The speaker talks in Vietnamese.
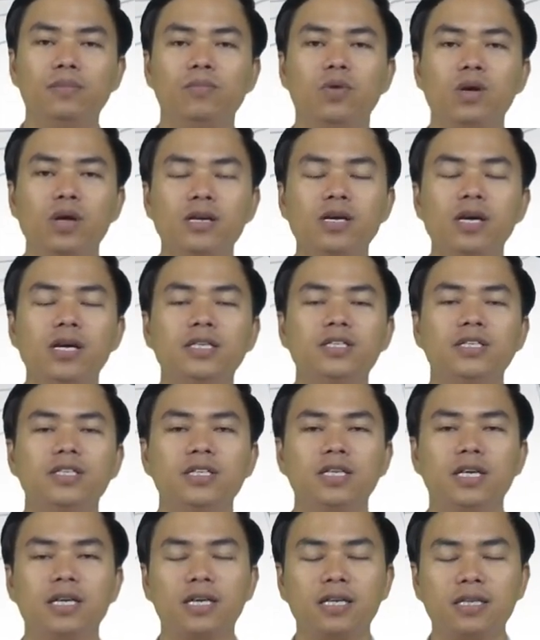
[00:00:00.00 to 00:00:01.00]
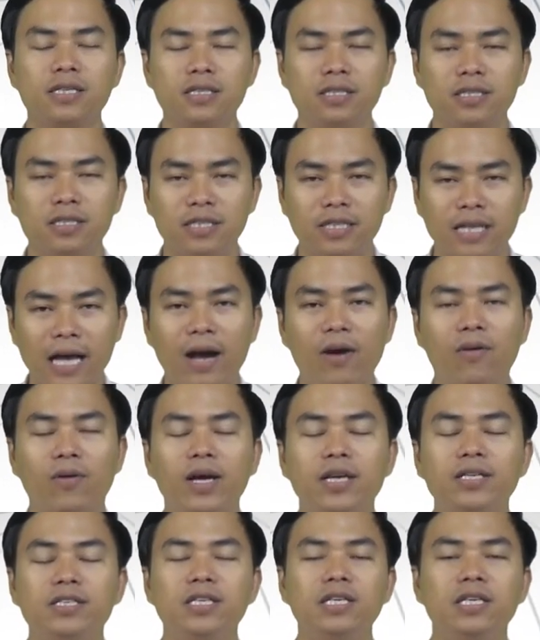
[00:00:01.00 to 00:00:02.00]
một lần nữa xin được chào
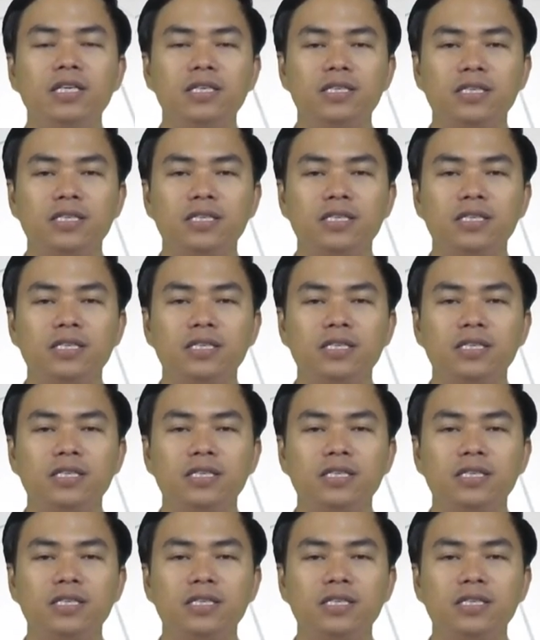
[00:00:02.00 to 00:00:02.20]
các anh chị